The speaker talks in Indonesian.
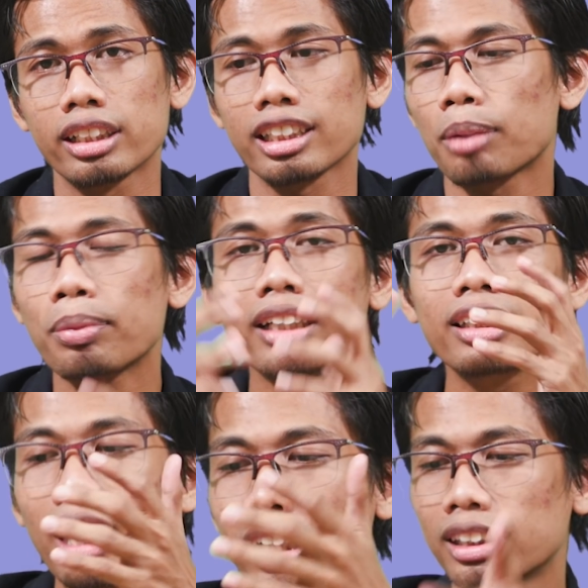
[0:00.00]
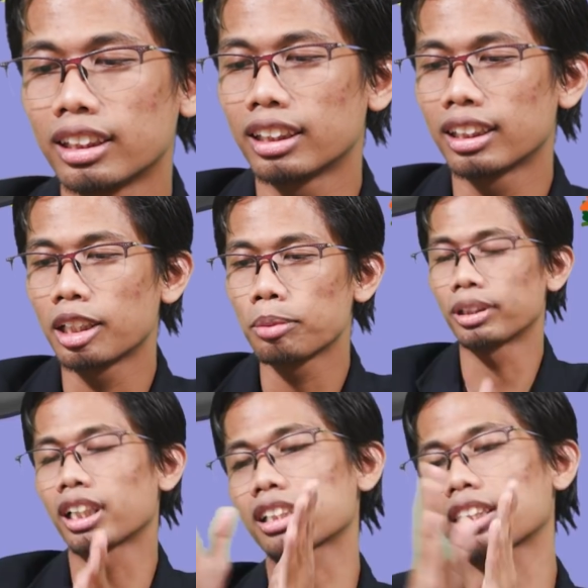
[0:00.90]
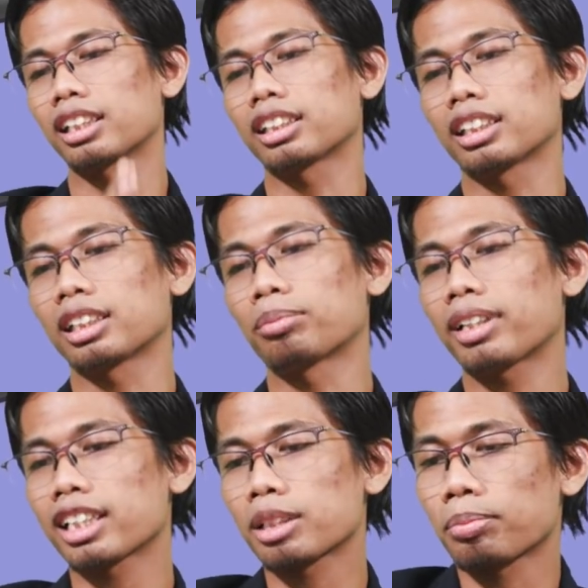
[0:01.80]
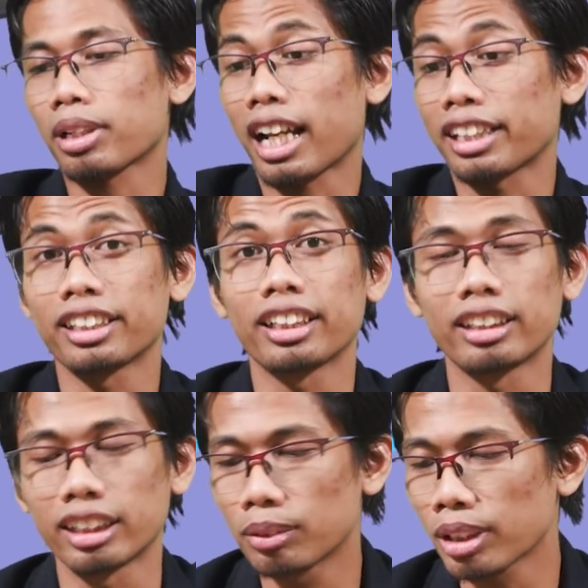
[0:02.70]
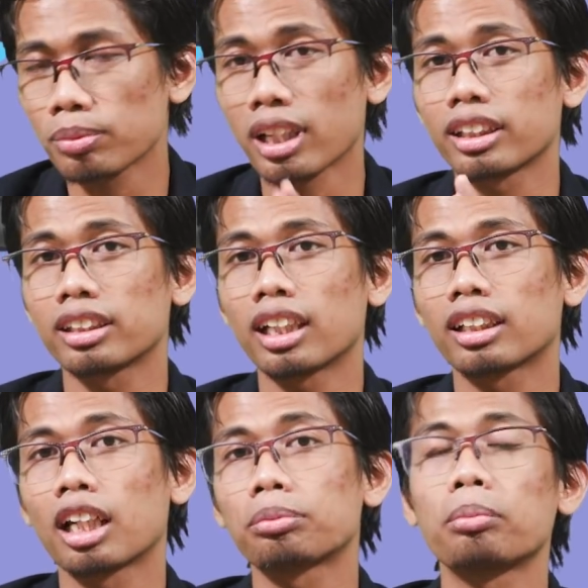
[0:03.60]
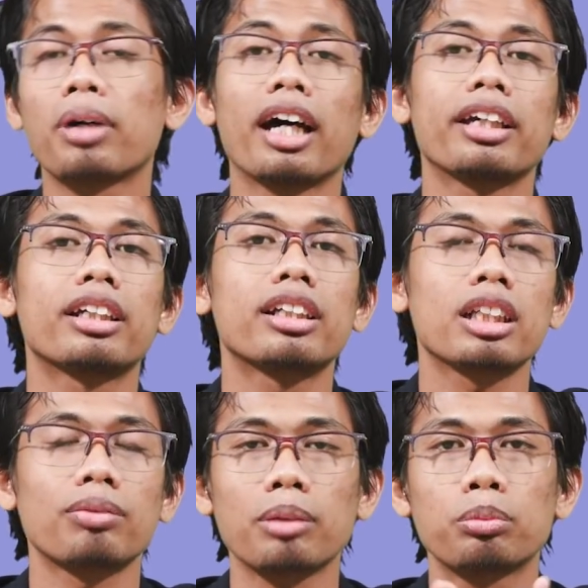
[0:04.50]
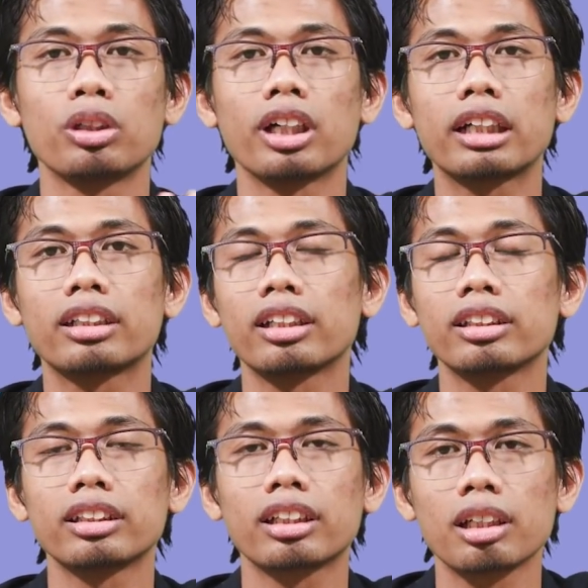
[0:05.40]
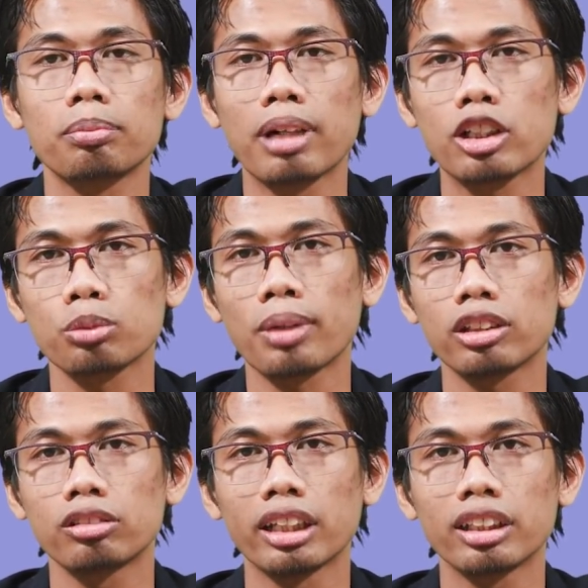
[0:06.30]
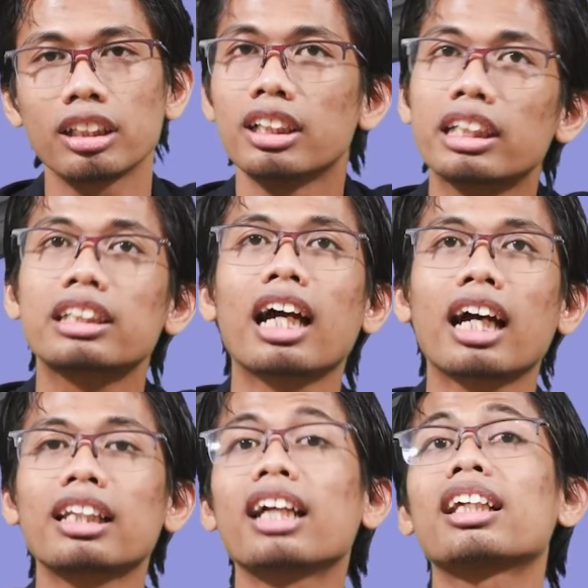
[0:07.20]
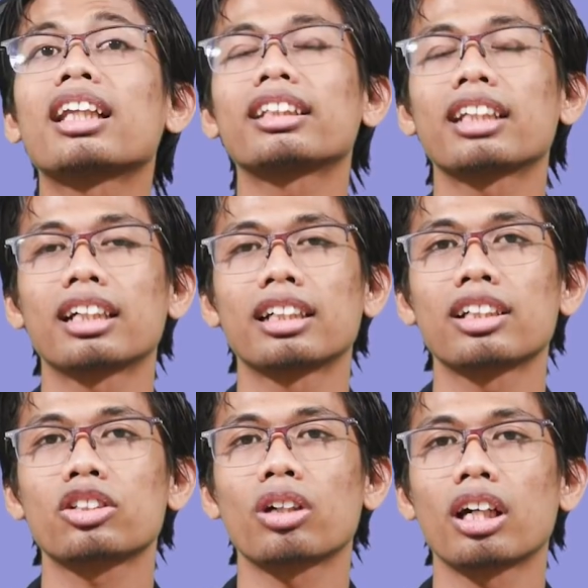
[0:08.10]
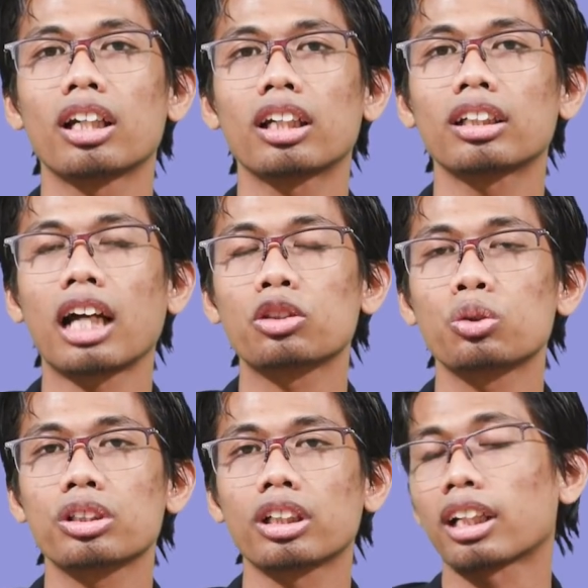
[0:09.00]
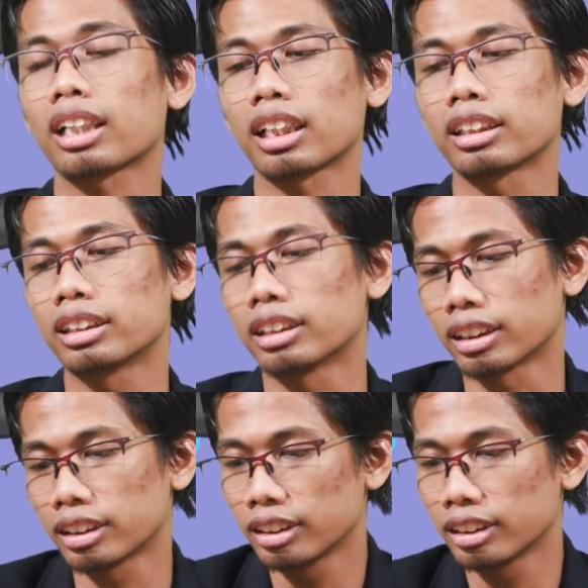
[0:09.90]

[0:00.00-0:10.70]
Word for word: Siapa dia? Benar sekali, Mas Prayit. Jadi Mas Prayit ini adalah pemain sepak bola dari klub Man Jepang United. Kita akan tanya-tanya eh, soal kasus kekerasan ini ya.